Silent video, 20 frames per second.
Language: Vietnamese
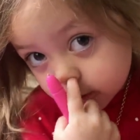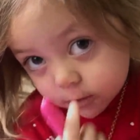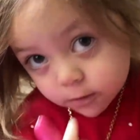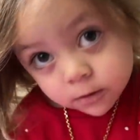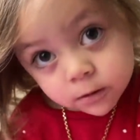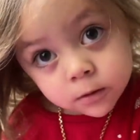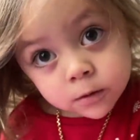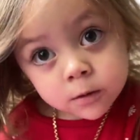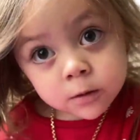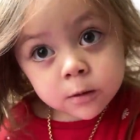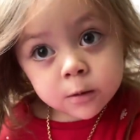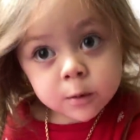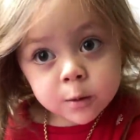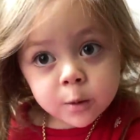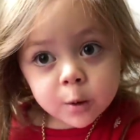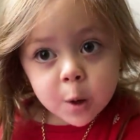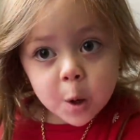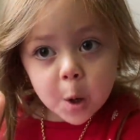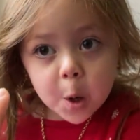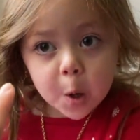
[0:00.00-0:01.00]
Nhớ nghe chơi
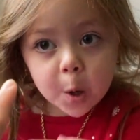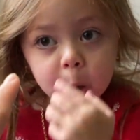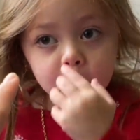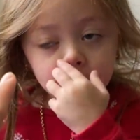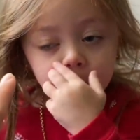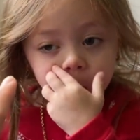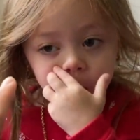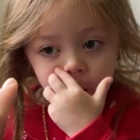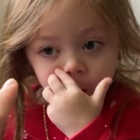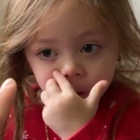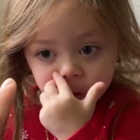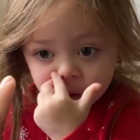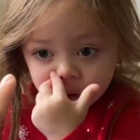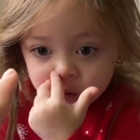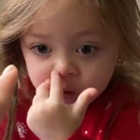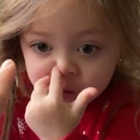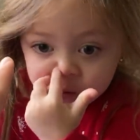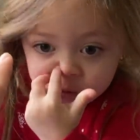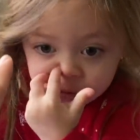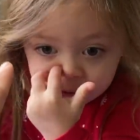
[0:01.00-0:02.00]
chay mẹ không có dẫn mặt nghe chơi
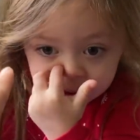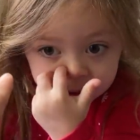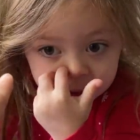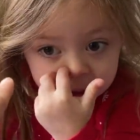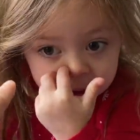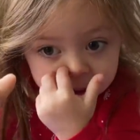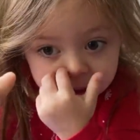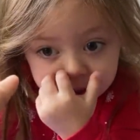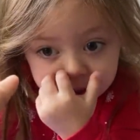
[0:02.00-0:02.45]
chay. Dạ.